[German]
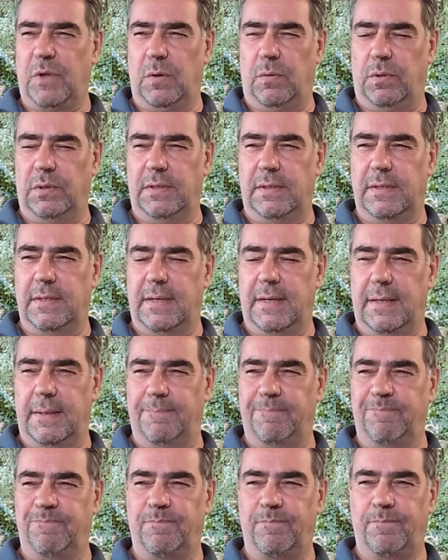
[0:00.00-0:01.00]
und
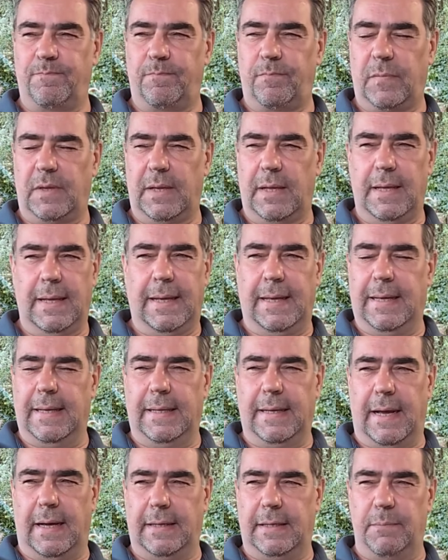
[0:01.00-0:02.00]
ähm,
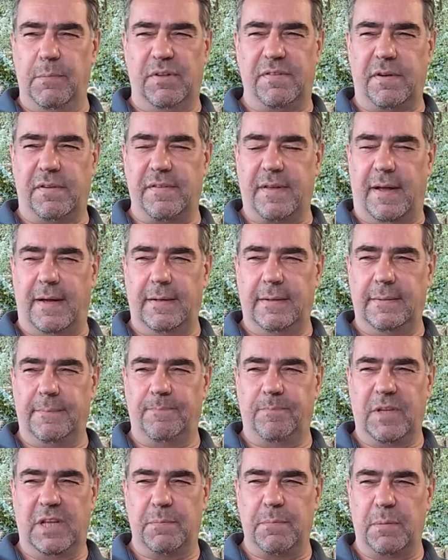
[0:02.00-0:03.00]
ja, ich muss euch sagen,
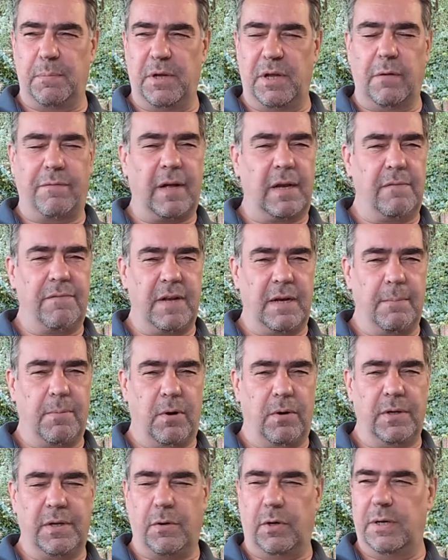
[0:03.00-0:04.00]
ich möchte mich auf alle Fälle bei
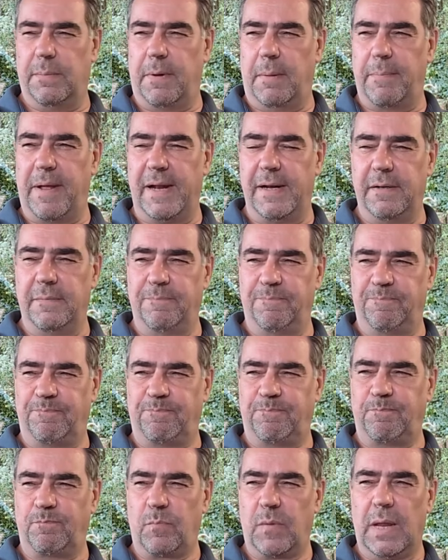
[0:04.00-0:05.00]
euch heute mal melden,
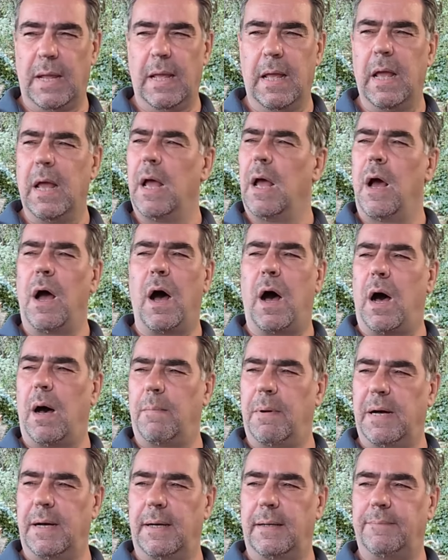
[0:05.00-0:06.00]

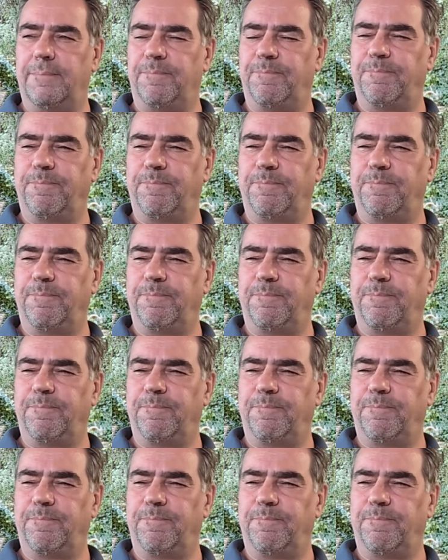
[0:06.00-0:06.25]
aber